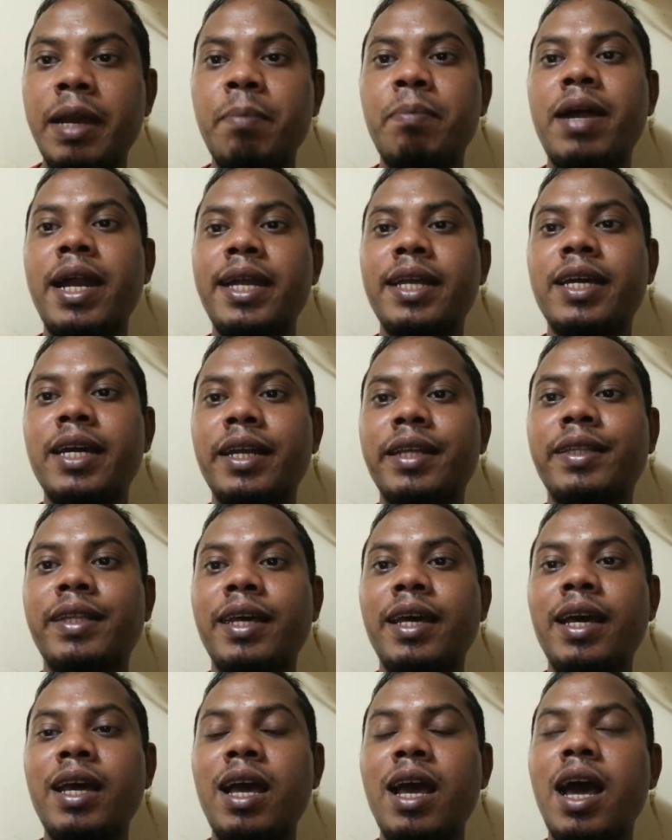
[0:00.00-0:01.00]
इन्वाइट
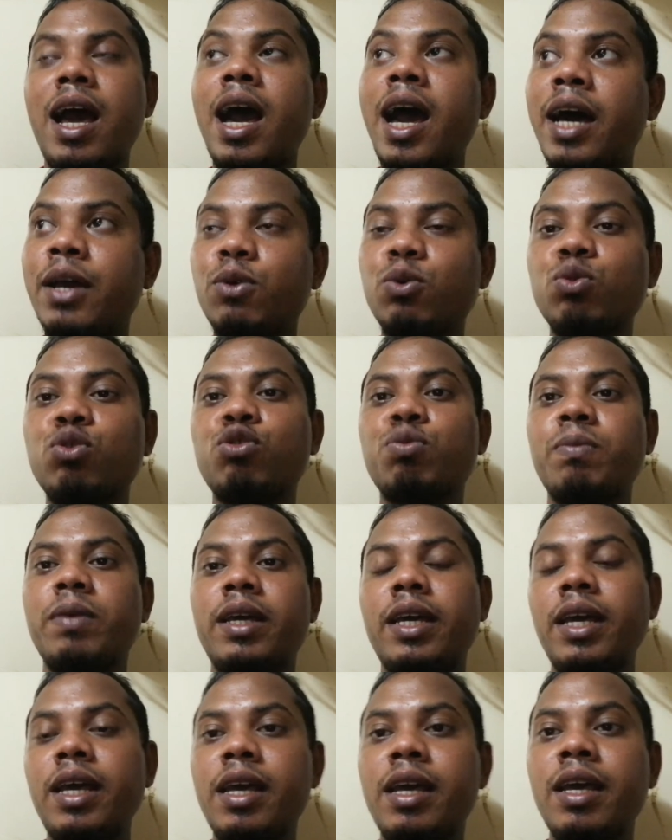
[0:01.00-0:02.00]
करता है और
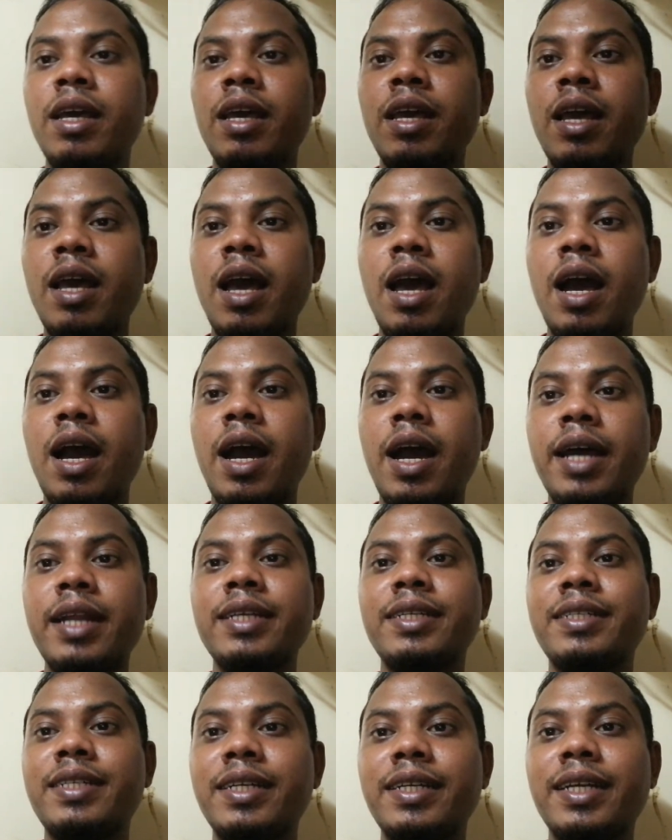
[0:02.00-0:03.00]
उसमें
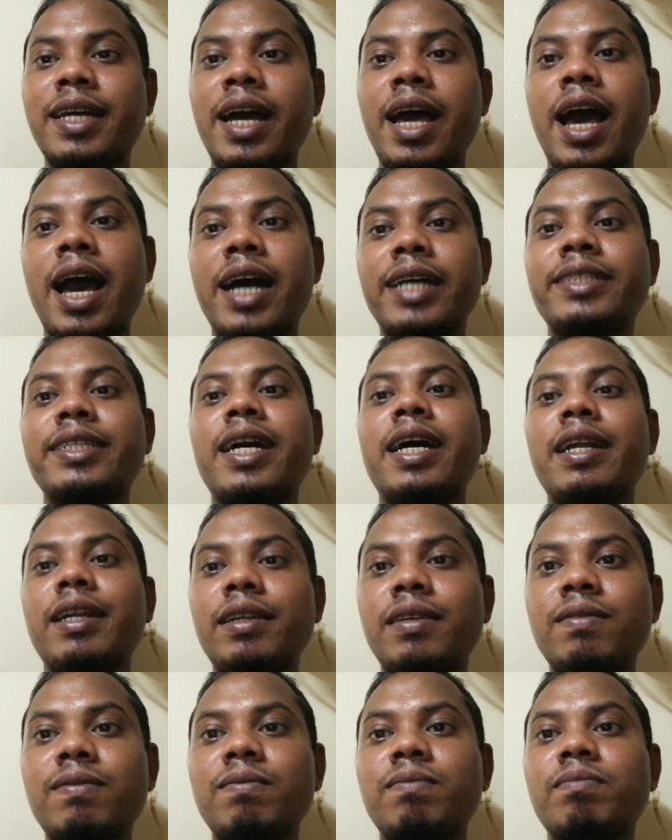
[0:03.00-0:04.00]
हर स्टेट का
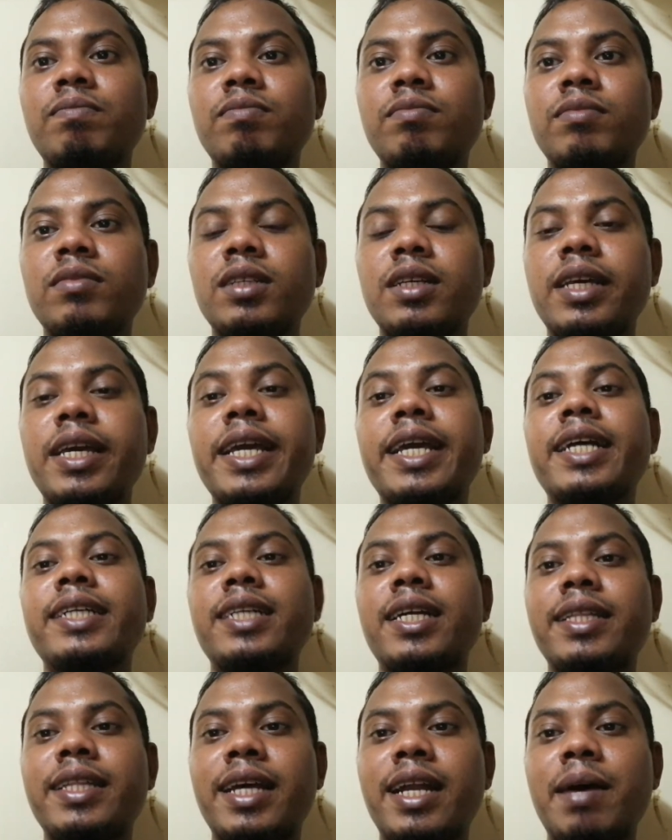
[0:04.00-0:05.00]
हज़ार एक
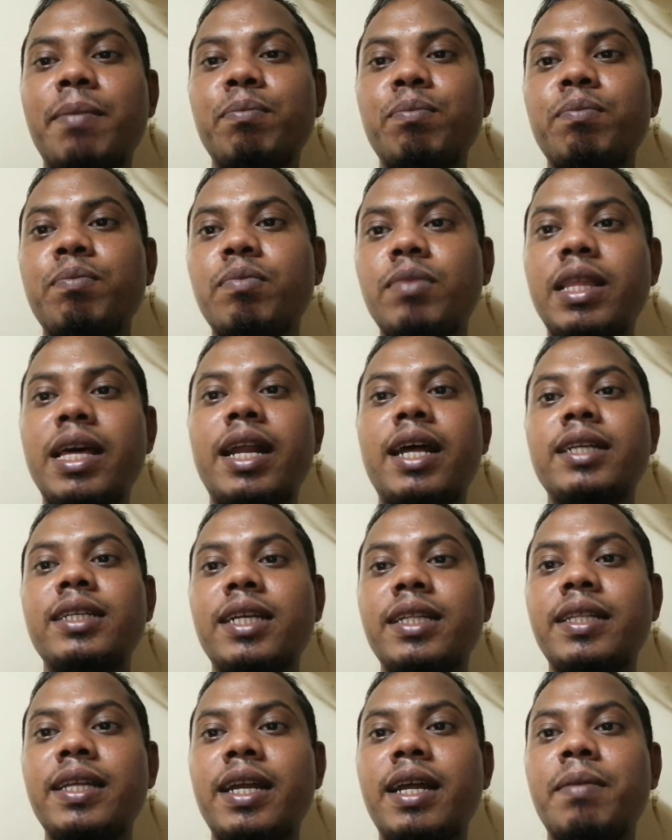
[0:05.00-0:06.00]
हज़ार दराम डेढ़
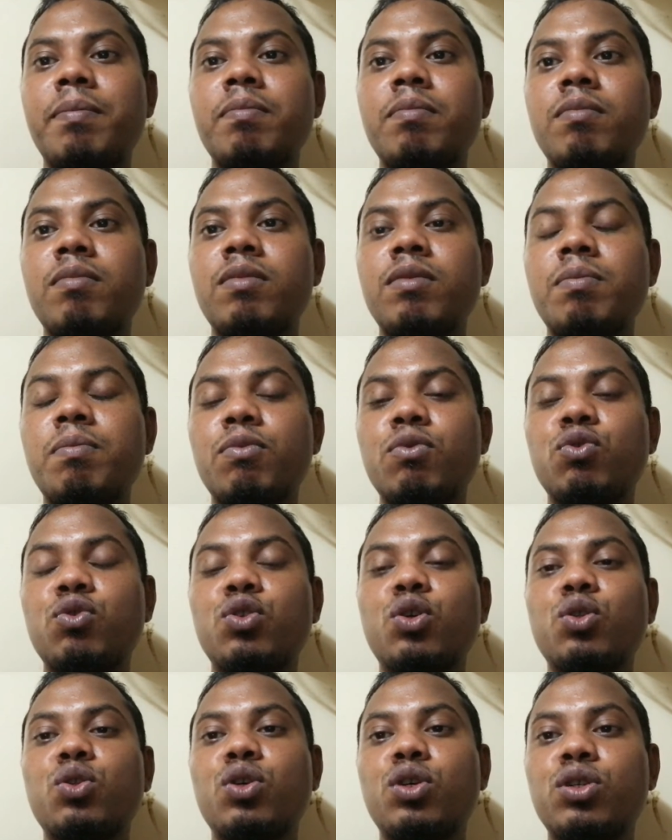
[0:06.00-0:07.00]
हज़ार दराम
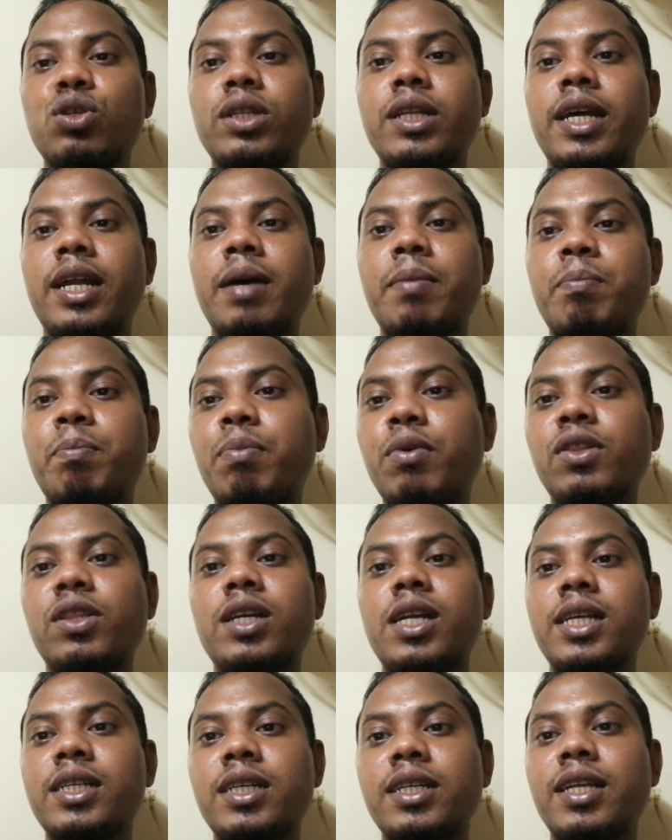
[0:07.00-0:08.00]
चौदह सौ दराम
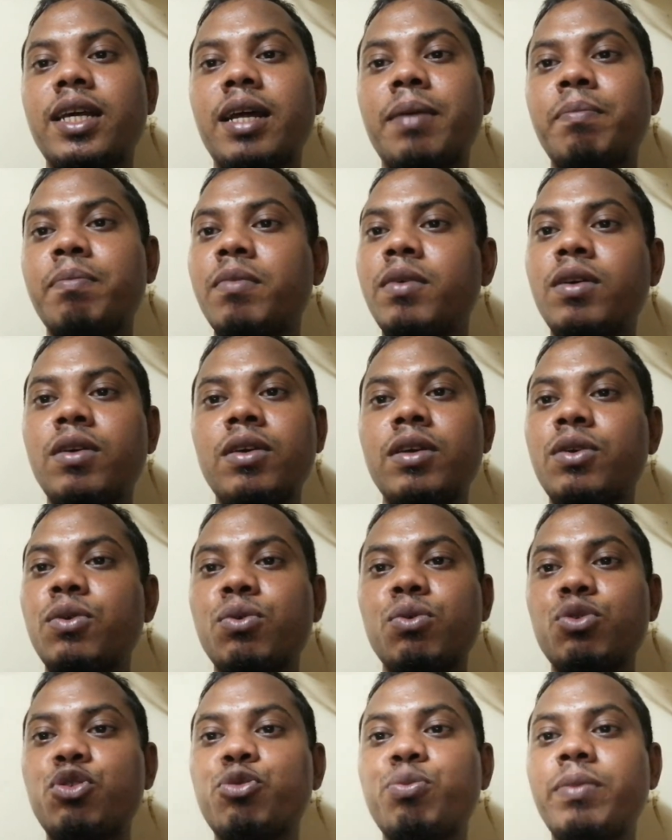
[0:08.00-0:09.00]
पंद्रह सौ दराम
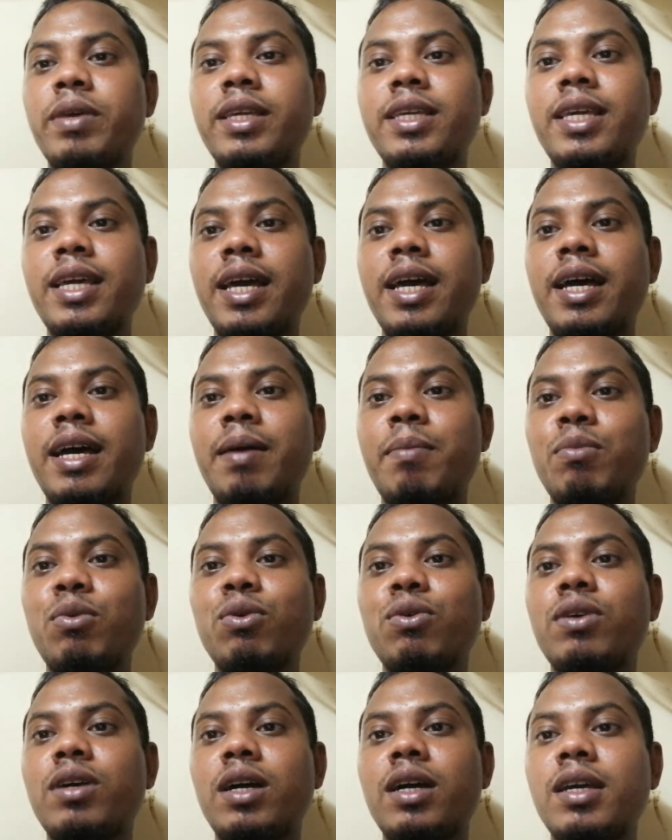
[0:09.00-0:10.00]
उसमें क्या हम
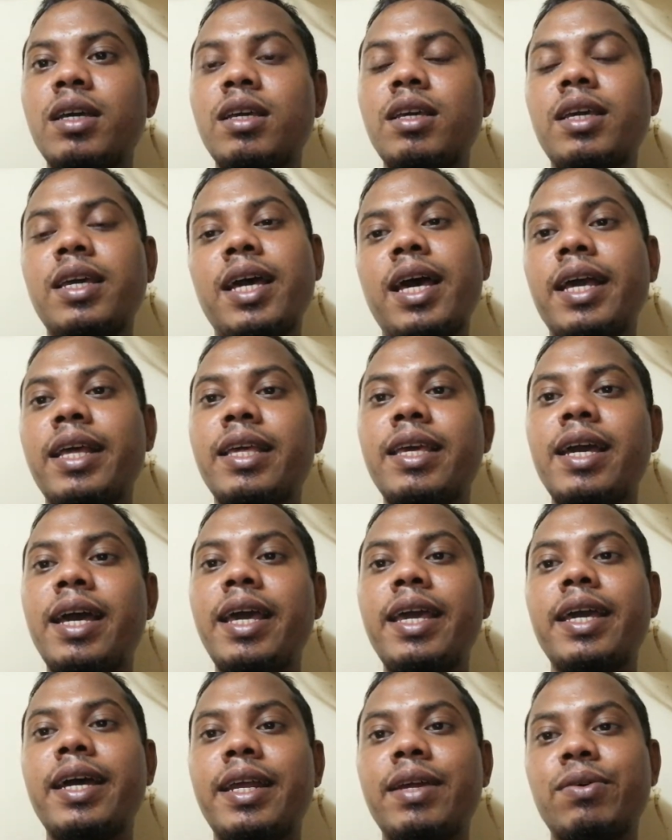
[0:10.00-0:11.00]
लोग का क्या क्या
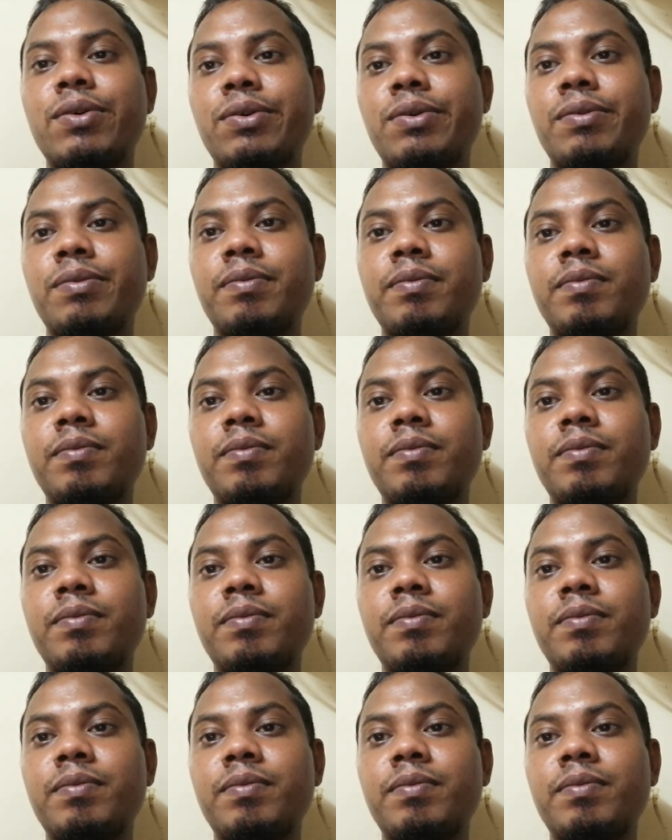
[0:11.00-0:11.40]
है यार वो